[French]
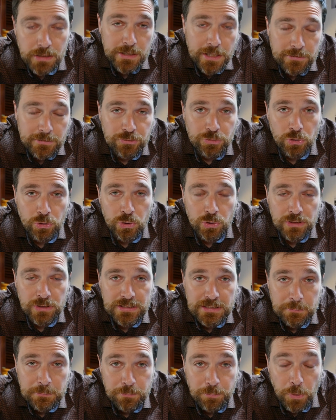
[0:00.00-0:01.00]
Il y a ceux
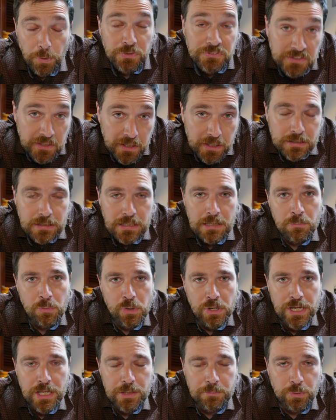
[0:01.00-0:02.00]
qui possèdent les
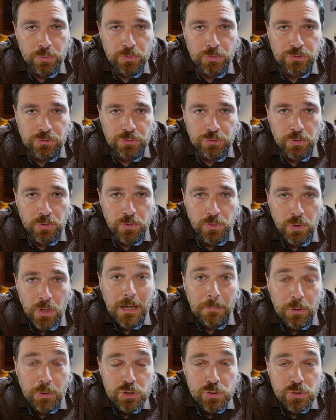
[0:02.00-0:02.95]
moyens de production, la